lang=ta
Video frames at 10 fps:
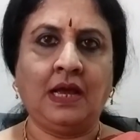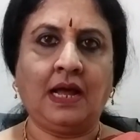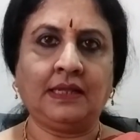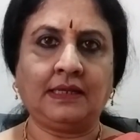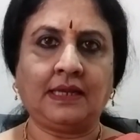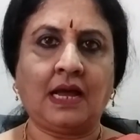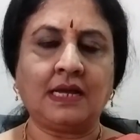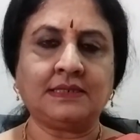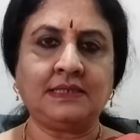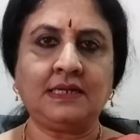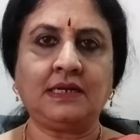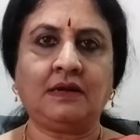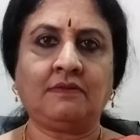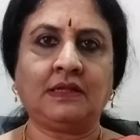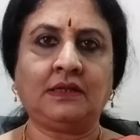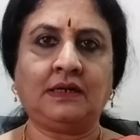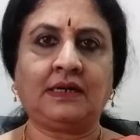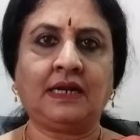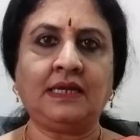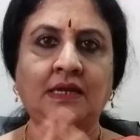அந்த அங்கே சிங்கில் வந்து
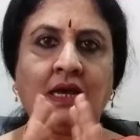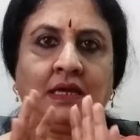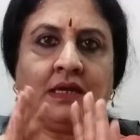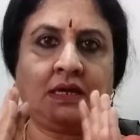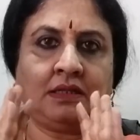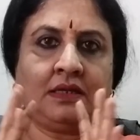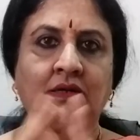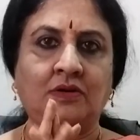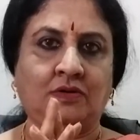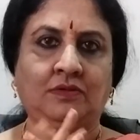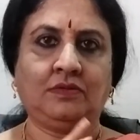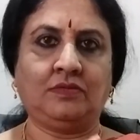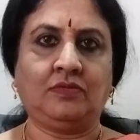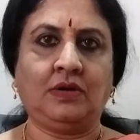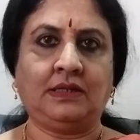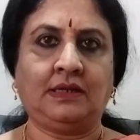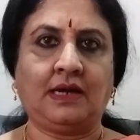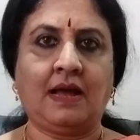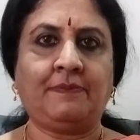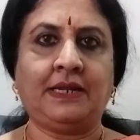ட்ரை ஆகி அது இருக்கணும் அது
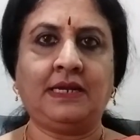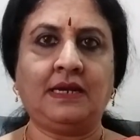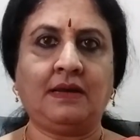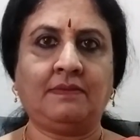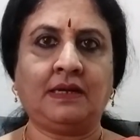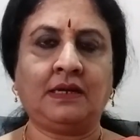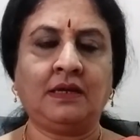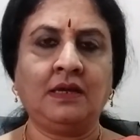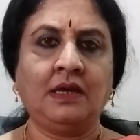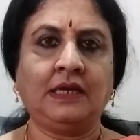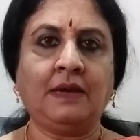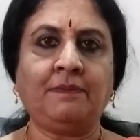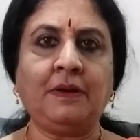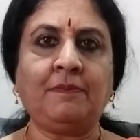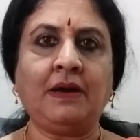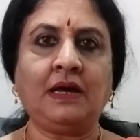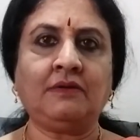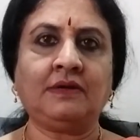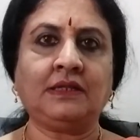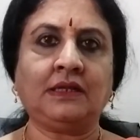அப்படி இல்லாமல் எப்போ பாரு
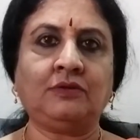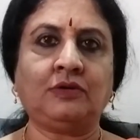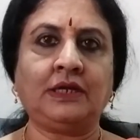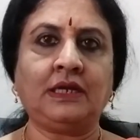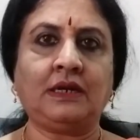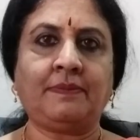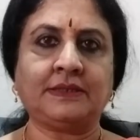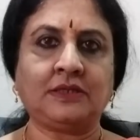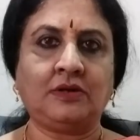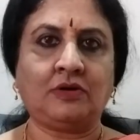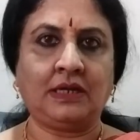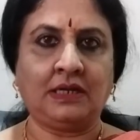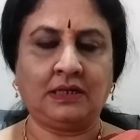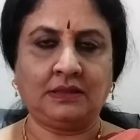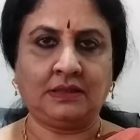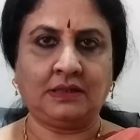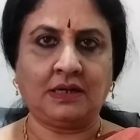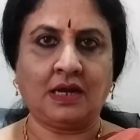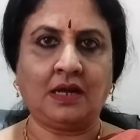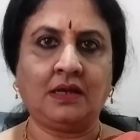வந்து அது ஒரு ஈரப்பசையோடு
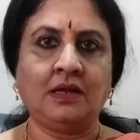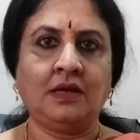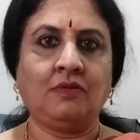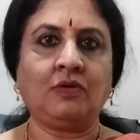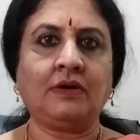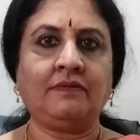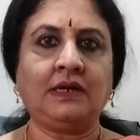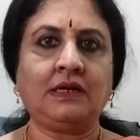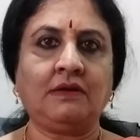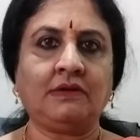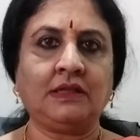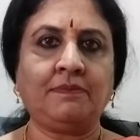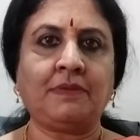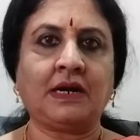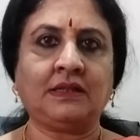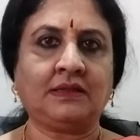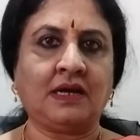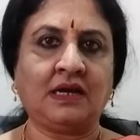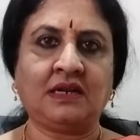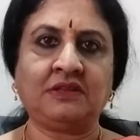இருந்ததுன்னா உங்கள் வீட்டில் வந்து பணம்
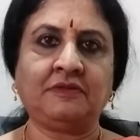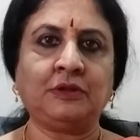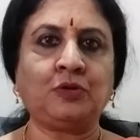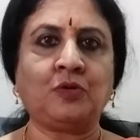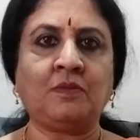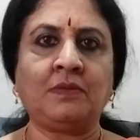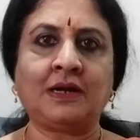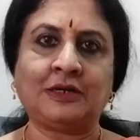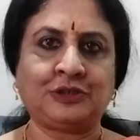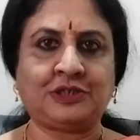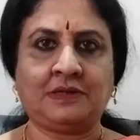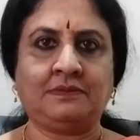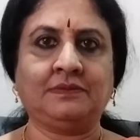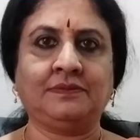தங்கிறது வந்து ரொம்ப கஷ்டம்